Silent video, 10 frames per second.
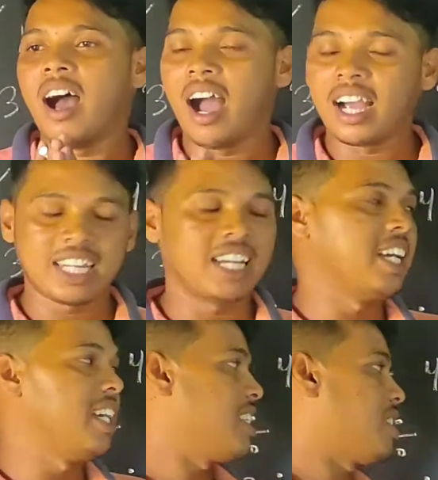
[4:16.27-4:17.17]

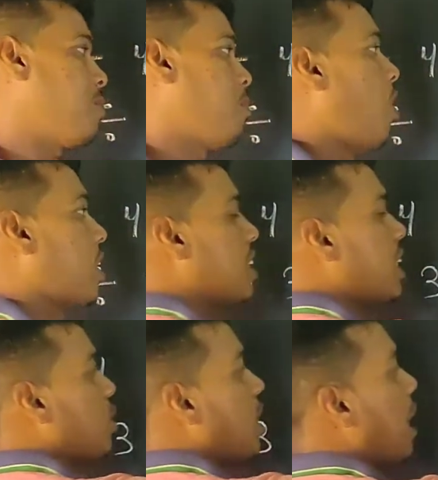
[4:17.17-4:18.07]
अकेश बहुत
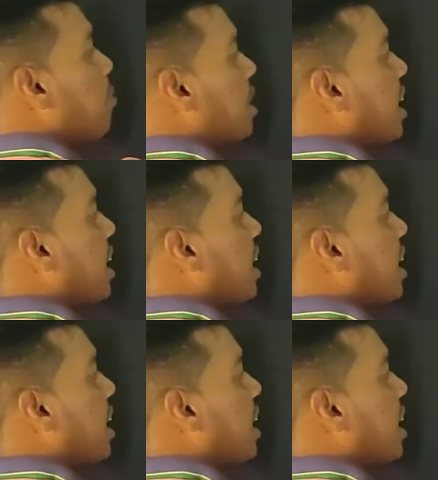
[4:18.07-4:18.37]
अच्छा तो यहाँ हम